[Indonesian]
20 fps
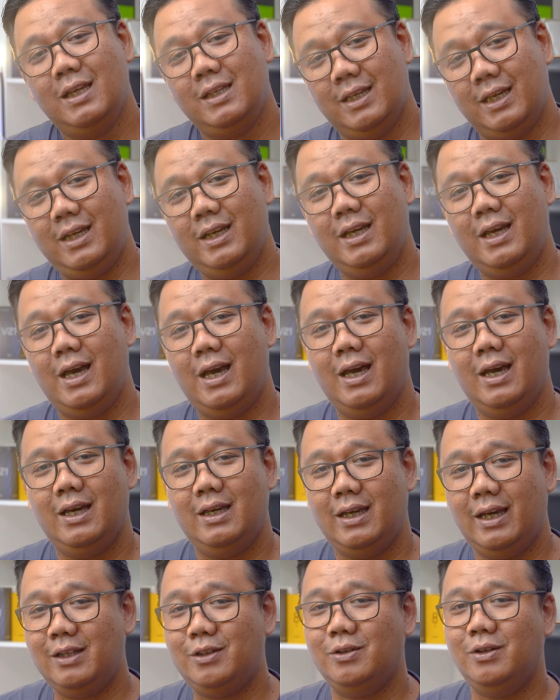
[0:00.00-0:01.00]
jadi
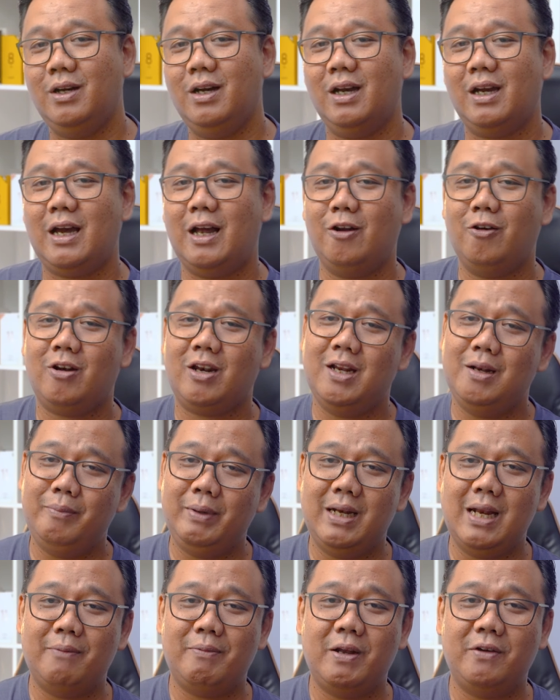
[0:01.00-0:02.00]
ya itu, kalau
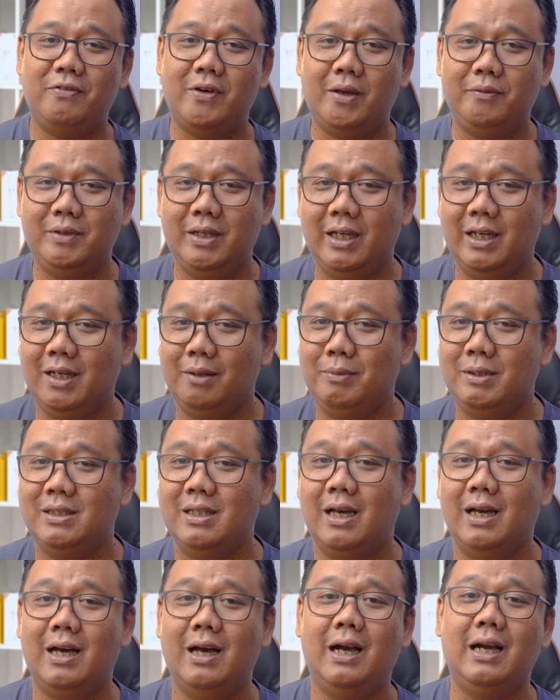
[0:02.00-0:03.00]
Realme 8 5G ini
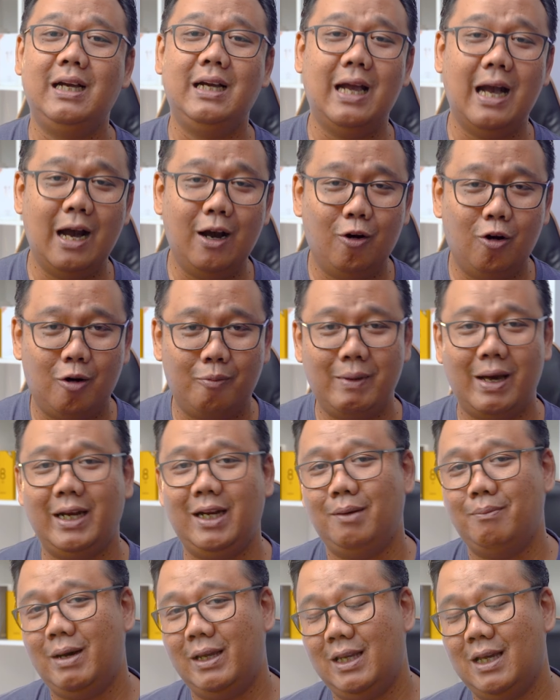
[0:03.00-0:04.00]
bisa nggak
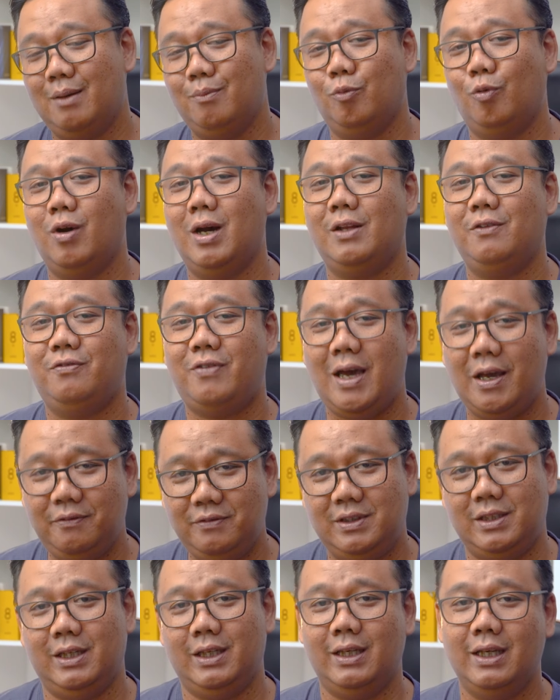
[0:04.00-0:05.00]
ngorbanin banyak buat
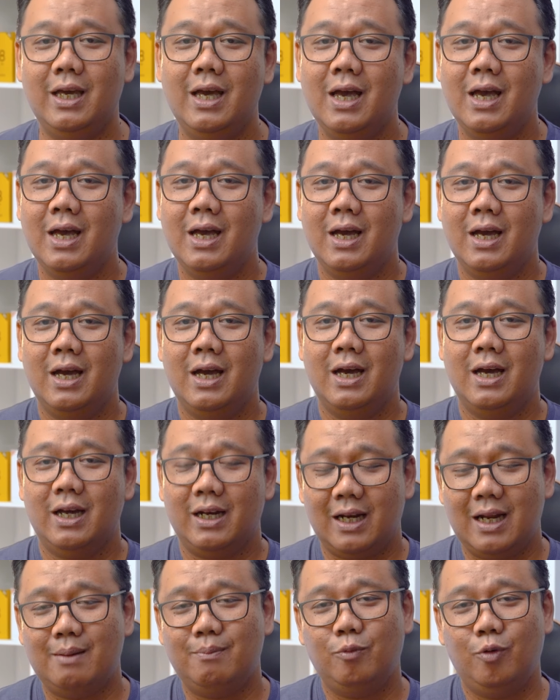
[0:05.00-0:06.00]
5G,
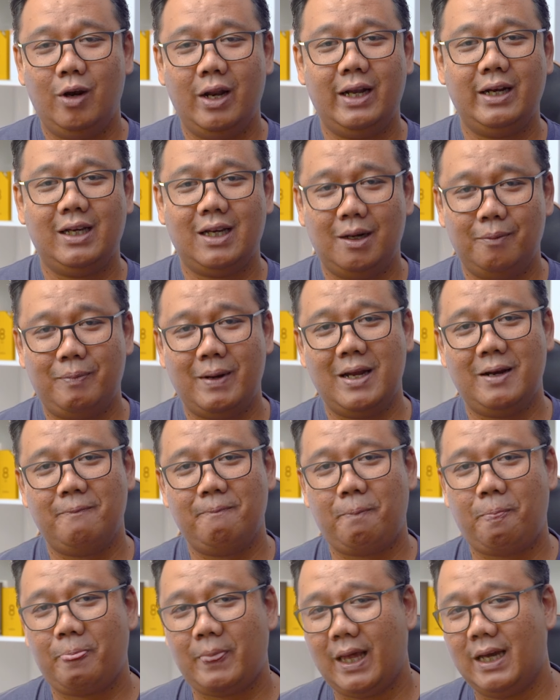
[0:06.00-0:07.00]
6 bulan ke
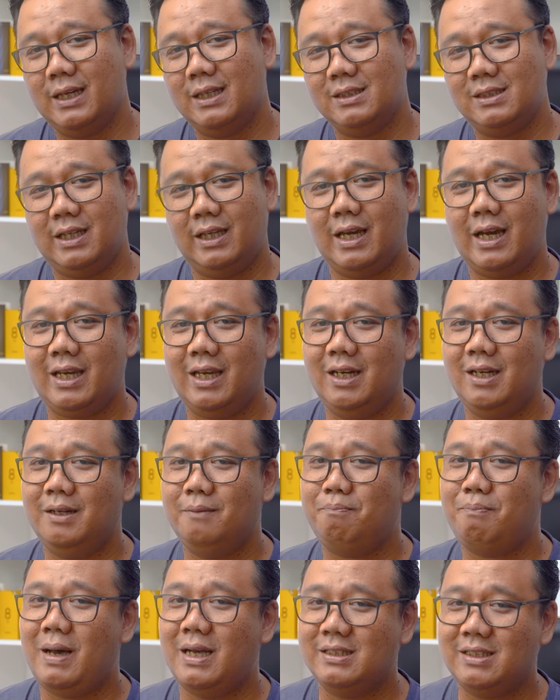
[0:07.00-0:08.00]
depan saya
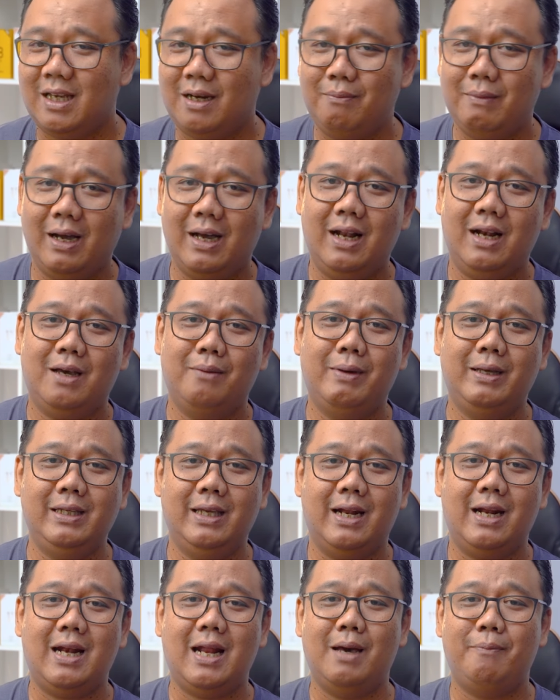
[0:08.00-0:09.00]
yakin pasar bakal
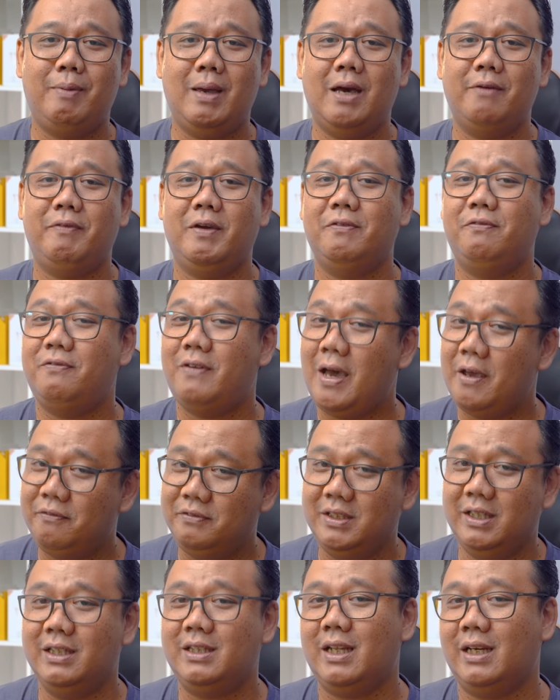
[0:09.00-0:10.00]
kebanjiran HP-HP
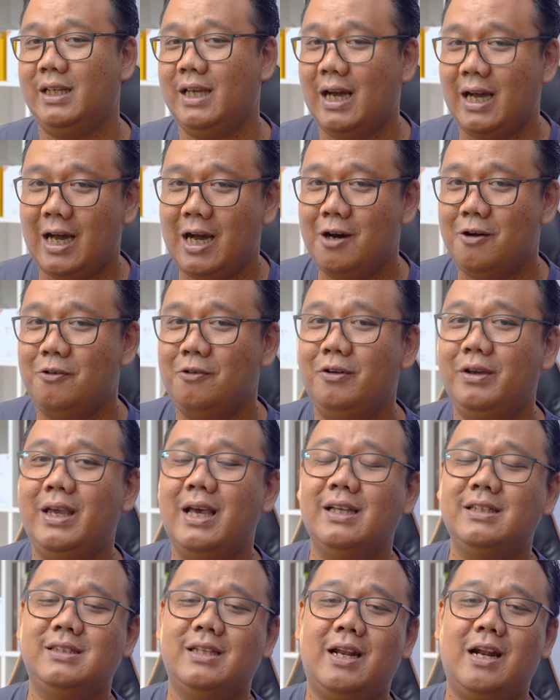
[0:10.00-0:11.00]
5G terjangkau
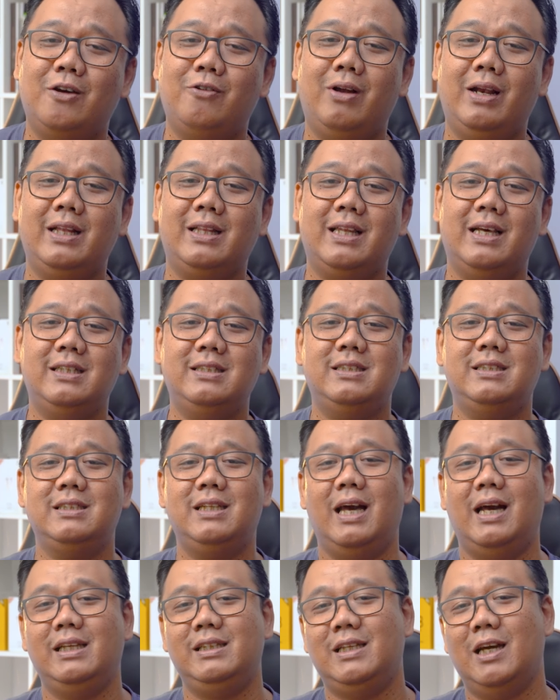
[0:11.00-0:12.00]
yang secara kualitas
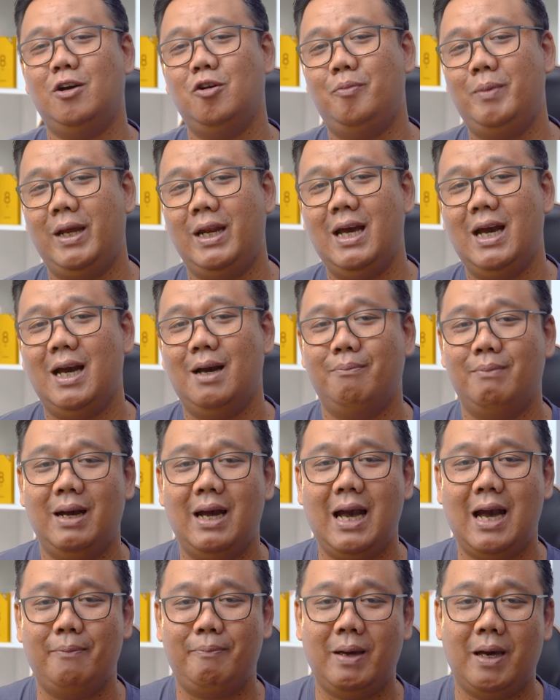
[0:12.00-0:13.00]
nggak jauh beda
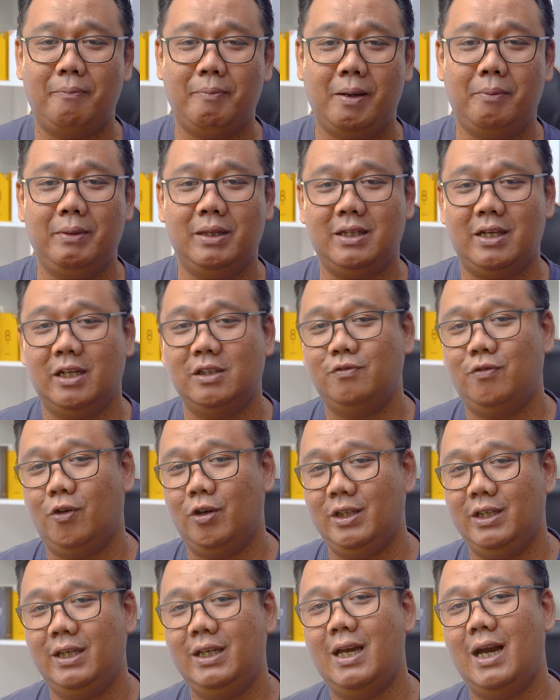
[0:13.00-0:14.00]
sama HP-HP mid-range
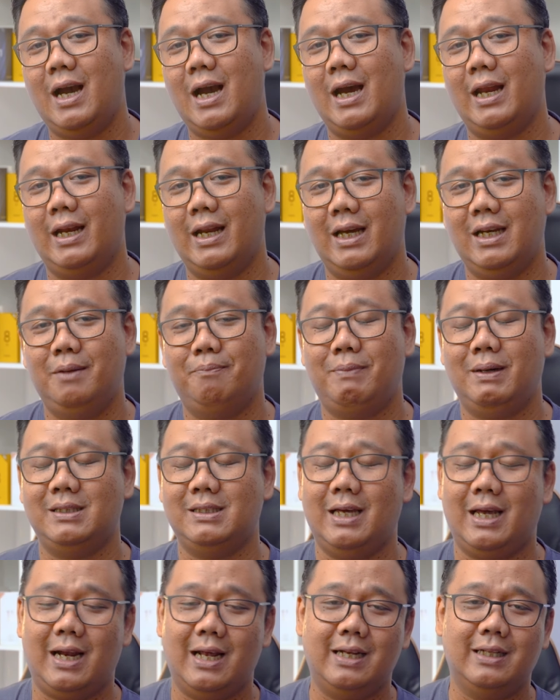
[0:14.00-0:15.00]
4G yang ada di
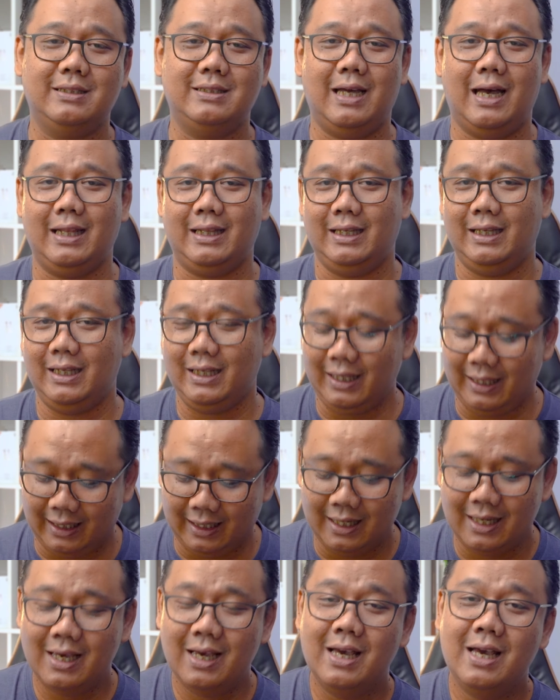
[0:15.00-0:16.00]
pasaran saat ini.